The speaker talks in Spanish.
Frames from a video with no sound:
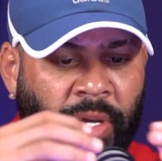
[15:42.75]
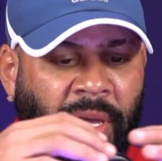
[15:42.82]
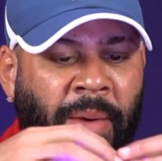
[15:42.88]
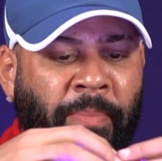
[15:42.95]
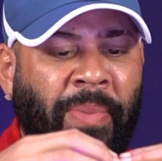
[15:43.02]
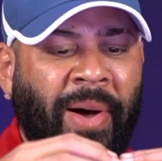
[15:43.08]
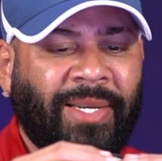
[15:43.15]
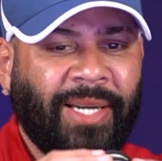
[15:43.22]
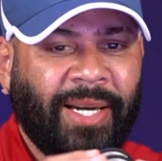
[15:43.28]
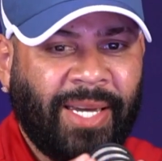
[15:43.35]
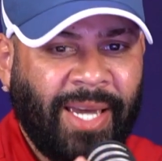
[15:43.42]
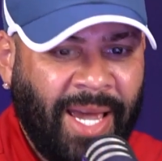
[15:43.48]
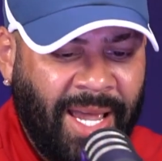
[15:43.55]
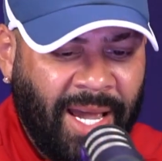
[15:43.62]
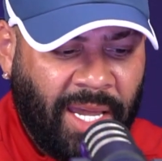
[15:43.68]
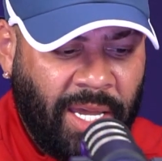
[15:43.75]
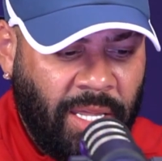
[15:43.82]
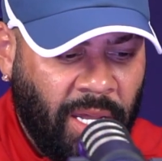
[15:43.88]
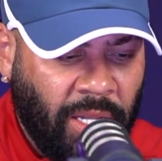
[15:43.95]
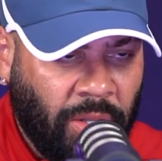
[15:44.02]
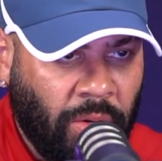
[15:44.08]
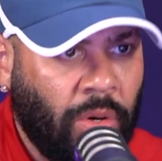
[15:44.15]
¿Qué pasa? ¿Qué hay aquí
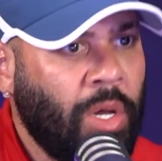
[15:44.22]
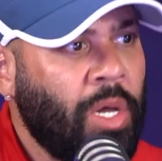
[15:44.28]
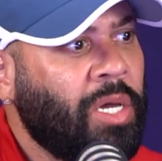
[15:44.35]
dentro?